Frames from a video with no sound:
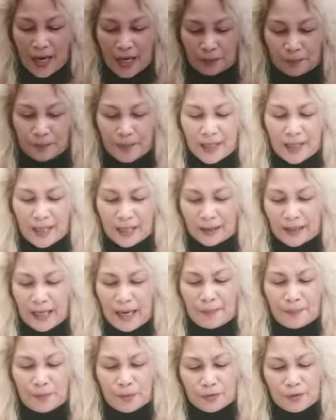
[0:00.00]
At
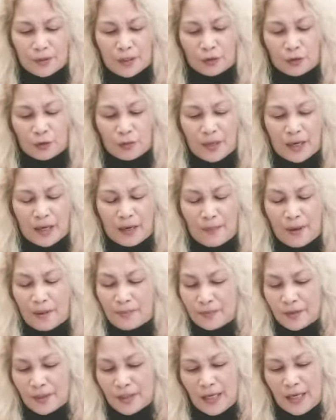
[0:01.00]
pagkatapos nito mga
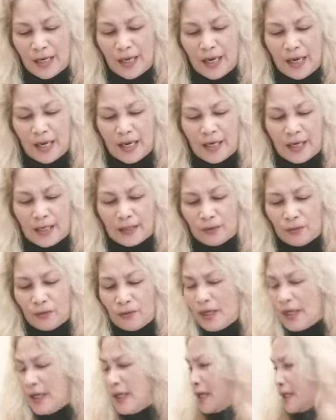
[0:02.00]
mamsi ay
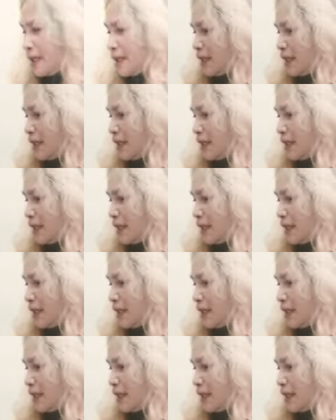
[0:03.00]
katulad ng